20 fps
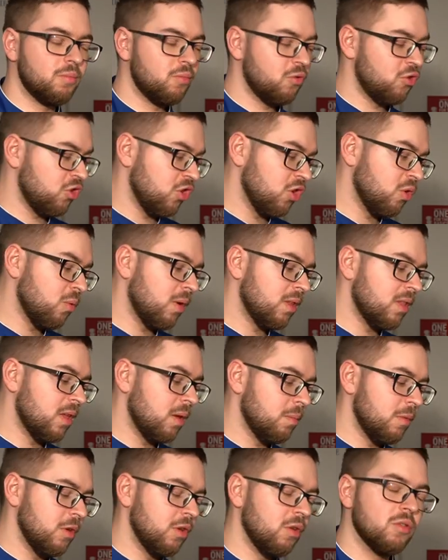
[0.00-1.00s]

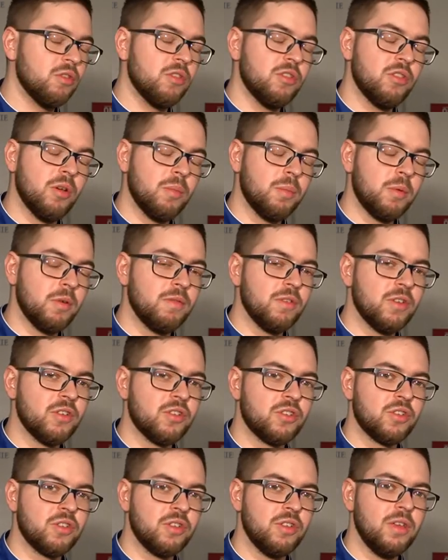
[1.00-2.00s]
przykładamy ją do
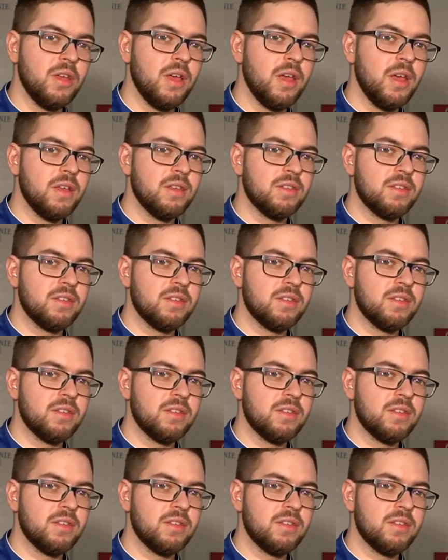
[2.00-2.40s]
powierzchni